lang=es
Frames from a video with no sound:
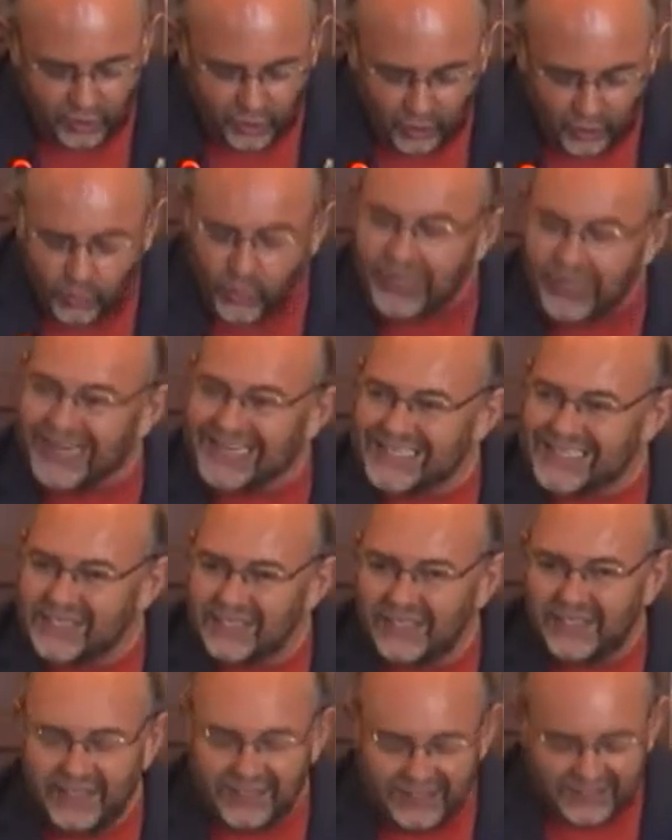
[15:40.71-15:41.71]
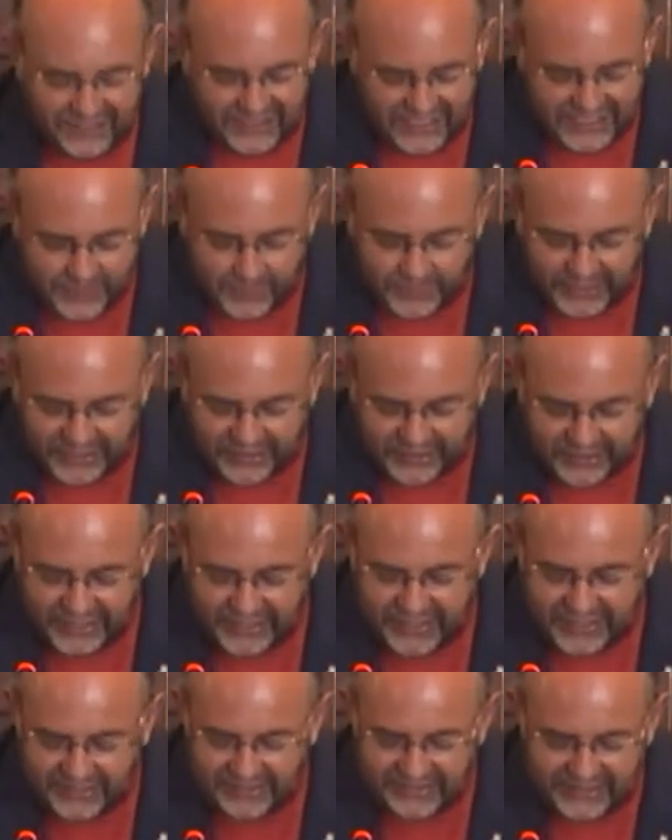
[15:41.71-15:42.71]
Como era así,
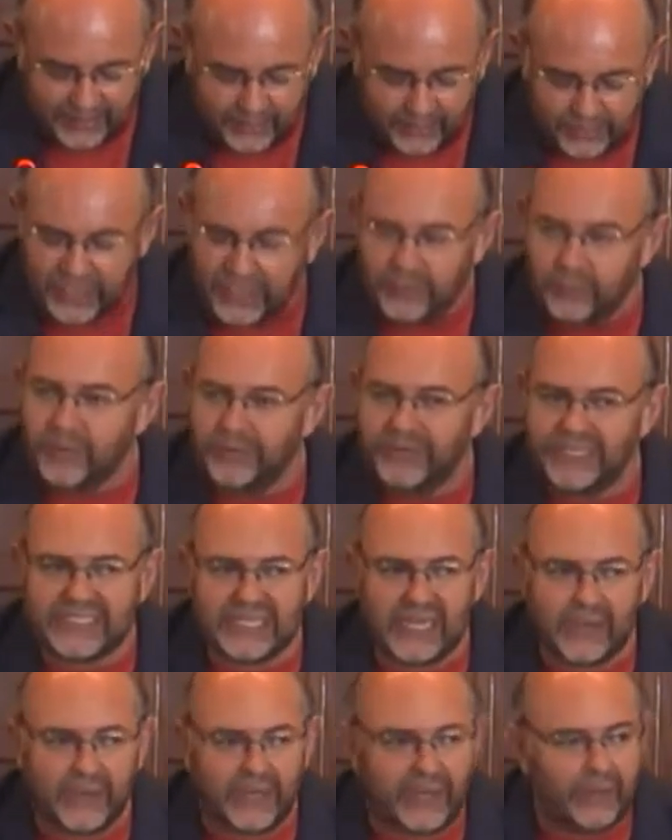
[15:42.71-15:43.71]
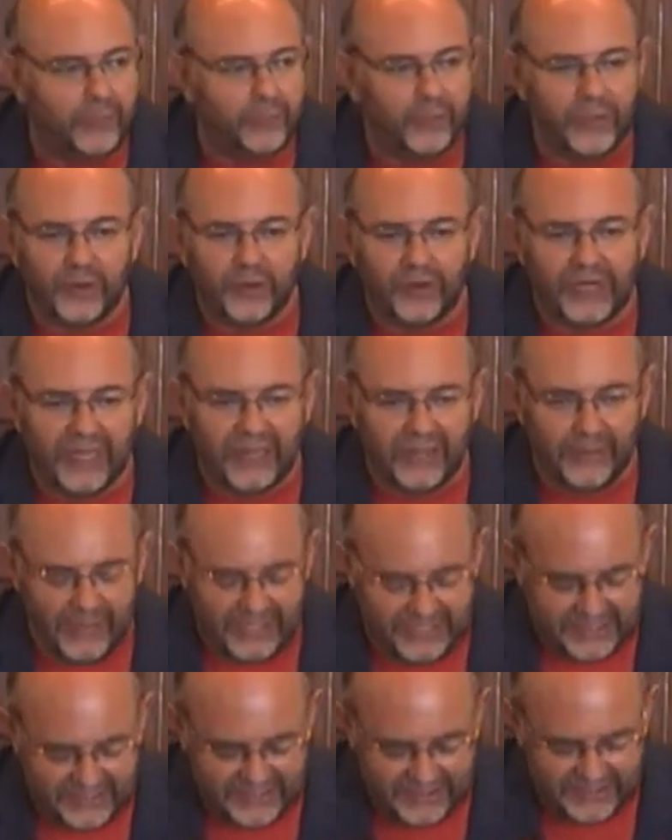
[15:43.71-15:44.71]
desprendida, también me besaba, pero nada
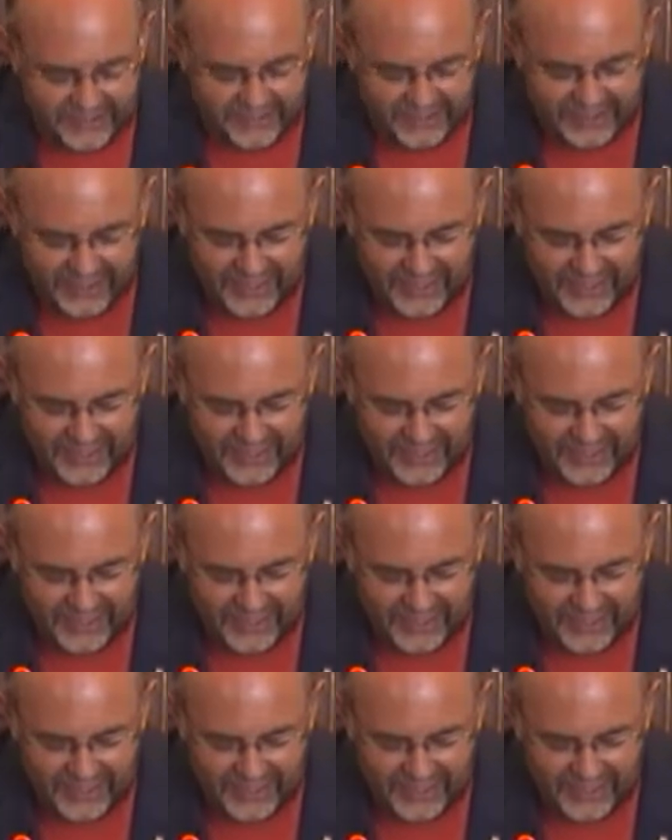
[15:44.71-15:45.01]
más.